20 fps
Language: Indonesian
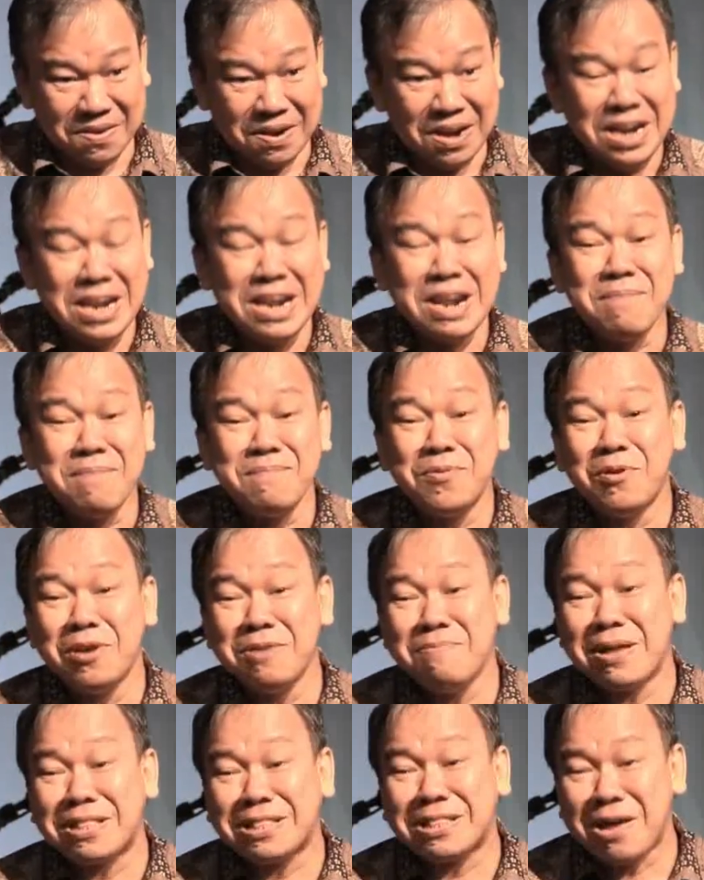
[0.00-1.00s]

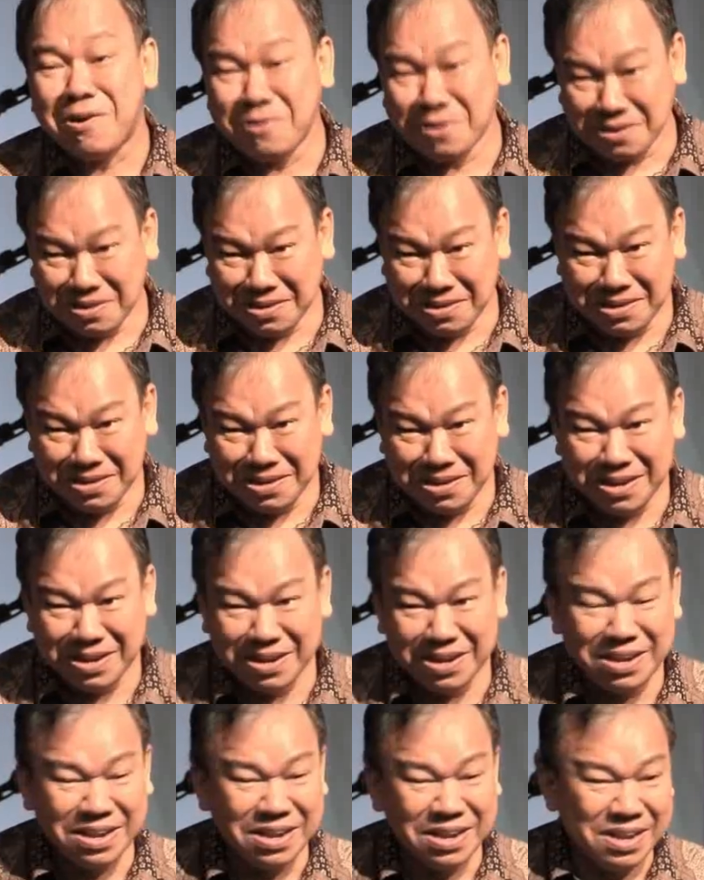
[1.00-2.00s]
65 tahun.
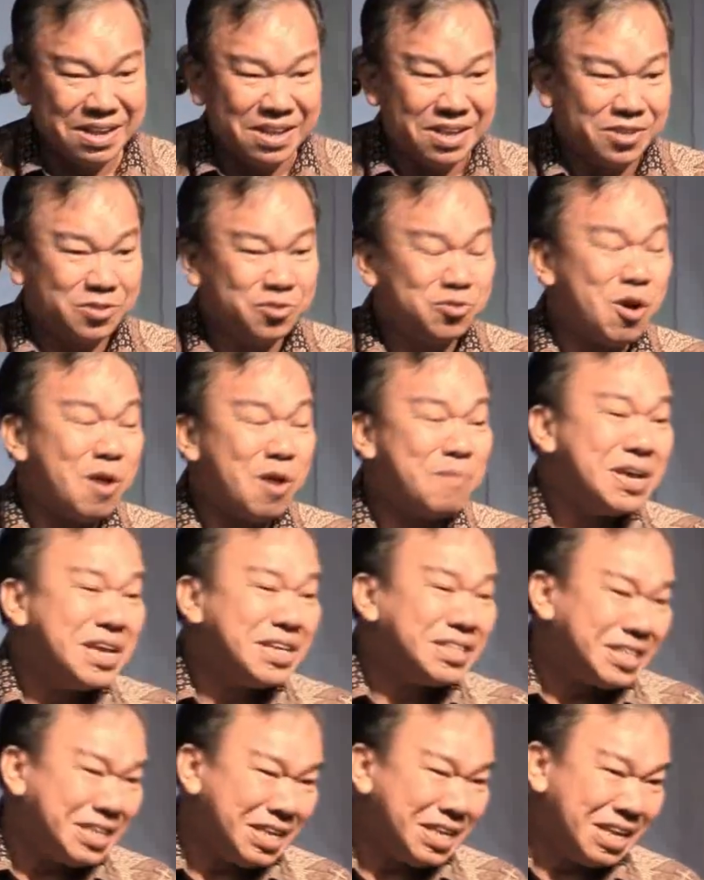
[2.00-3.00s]
Suami
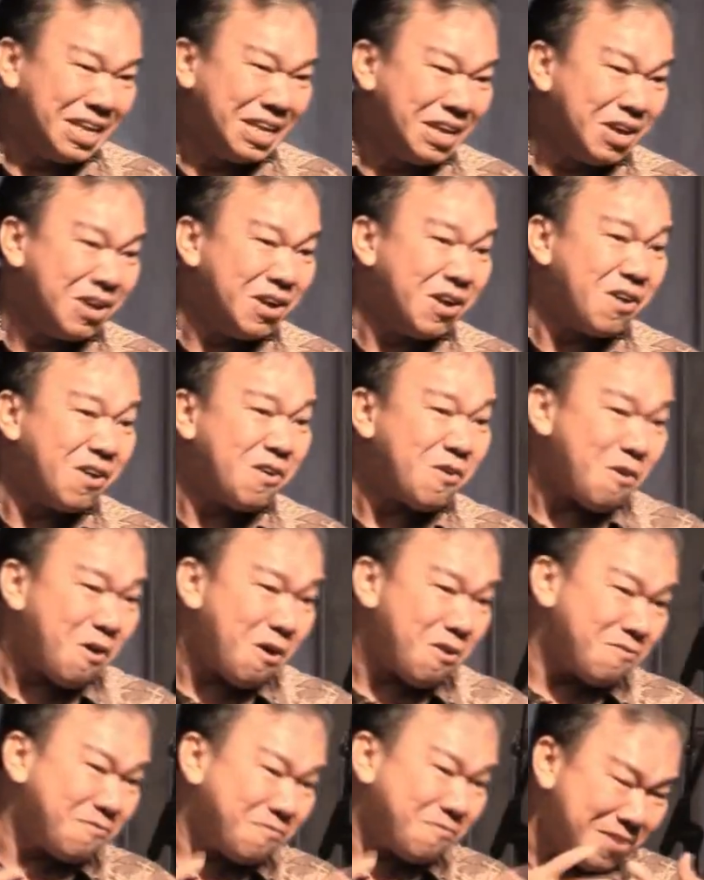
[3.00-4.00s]
istri.
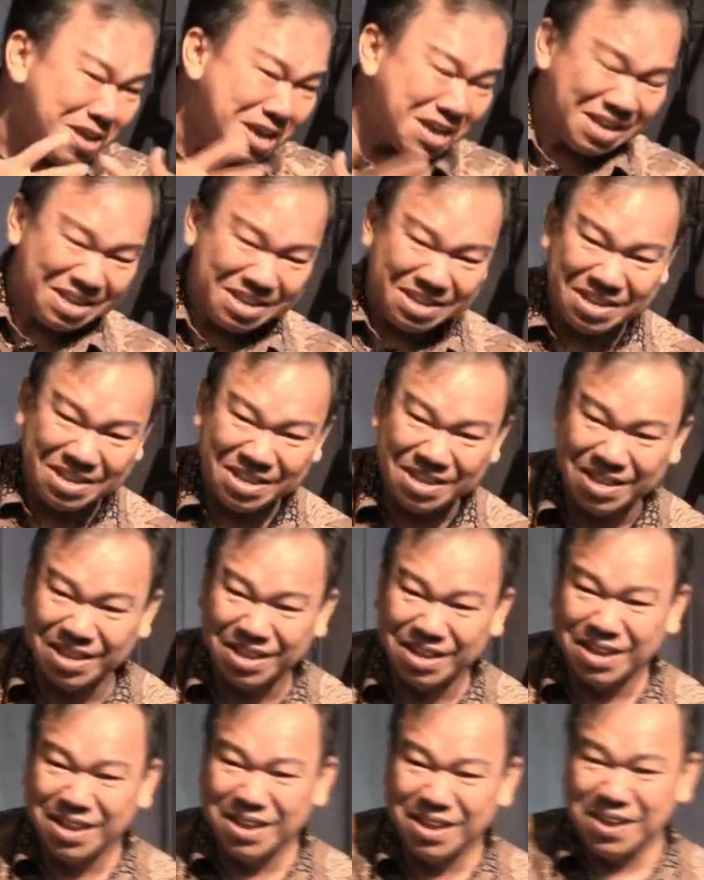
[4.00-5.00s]
Konflik.
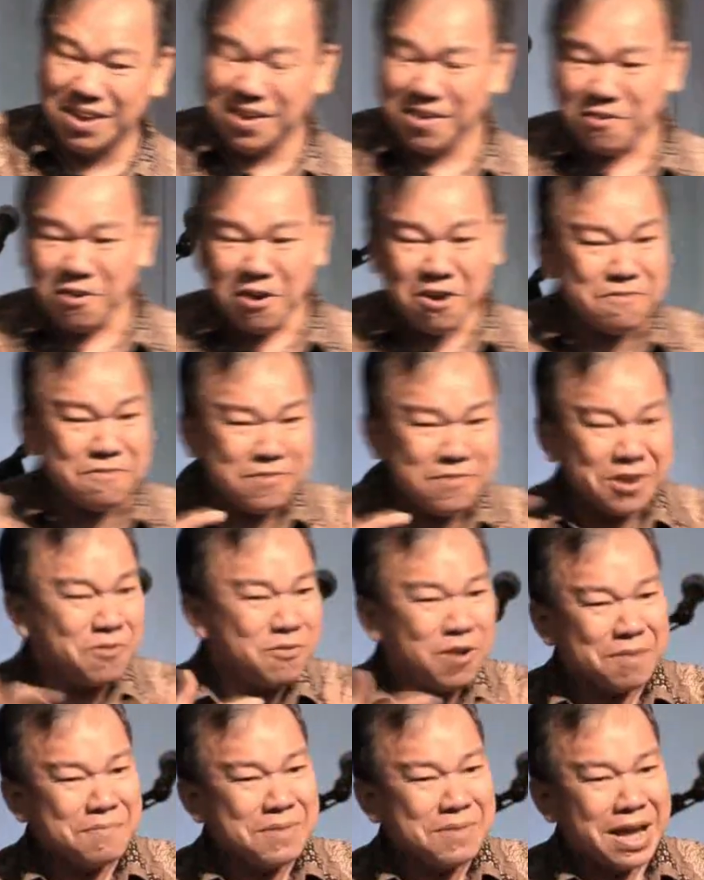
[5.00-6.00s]
Konflik
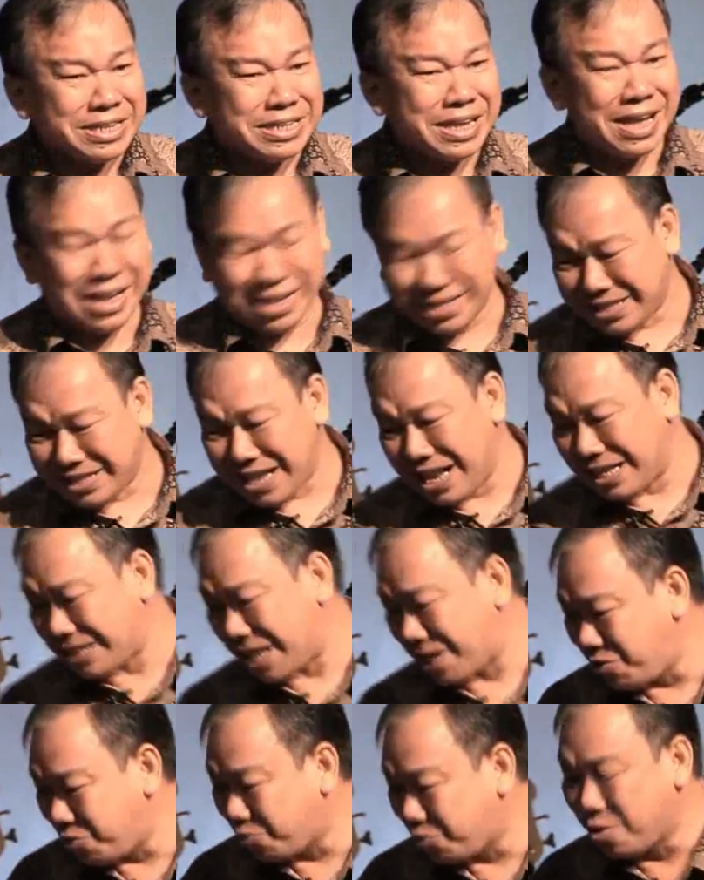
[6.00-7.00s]
luar biasa. Salah
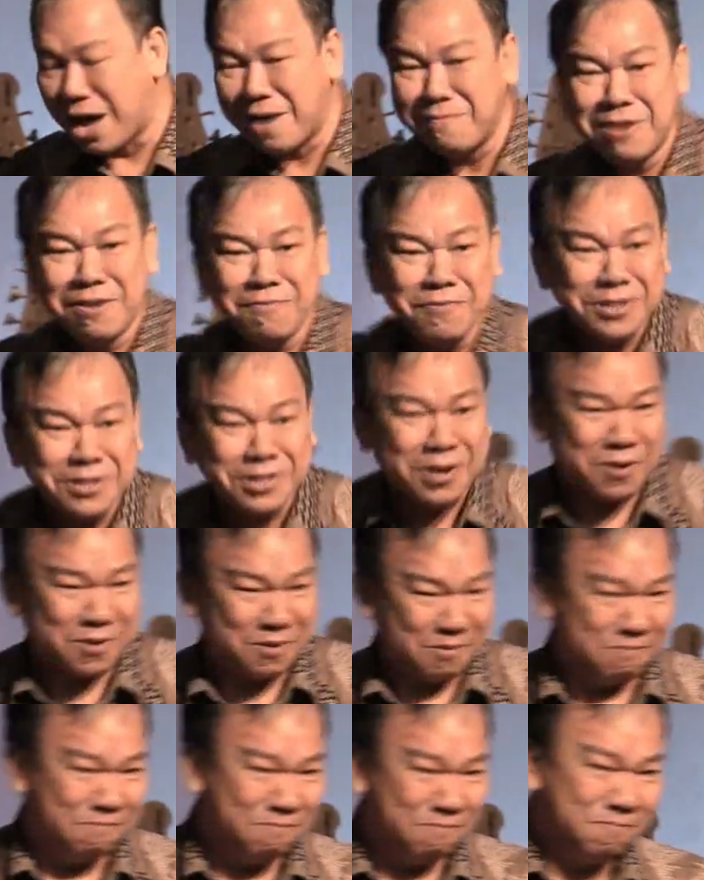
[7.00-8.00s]
satu sudah ambil
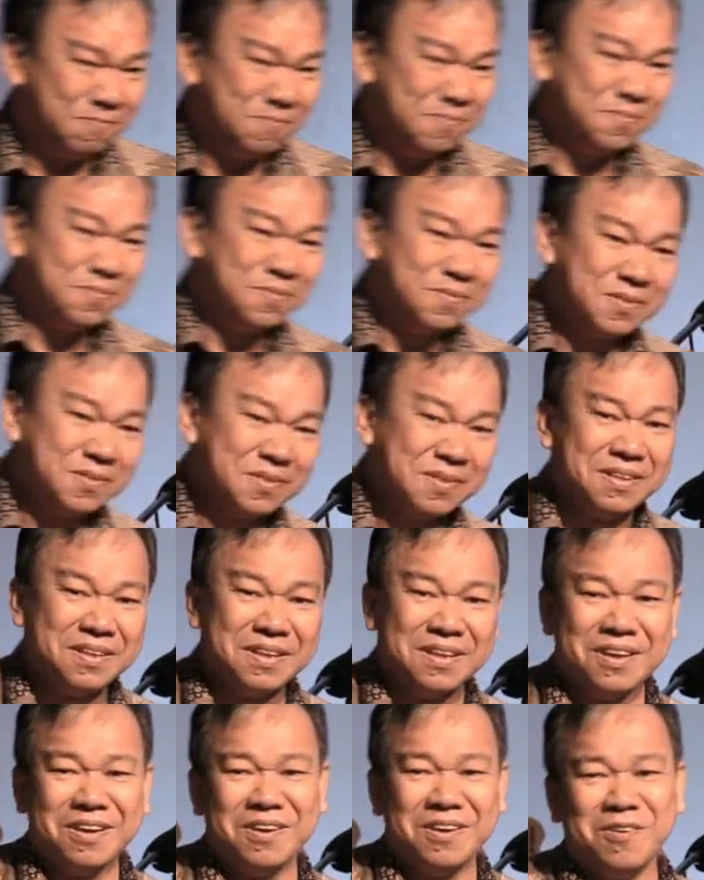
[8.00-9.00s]
visok.
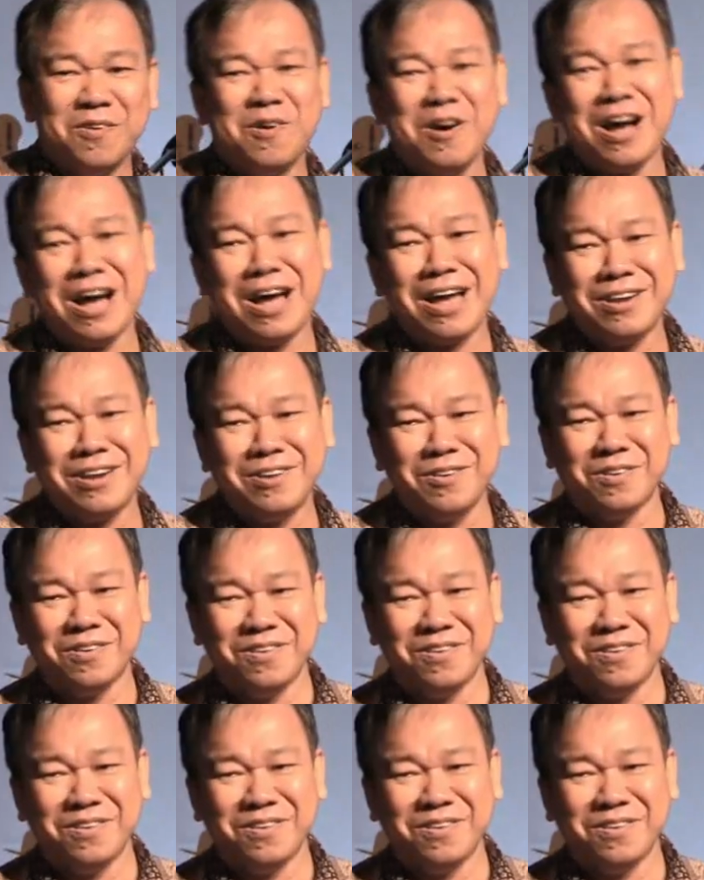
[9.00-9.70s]
Waduh,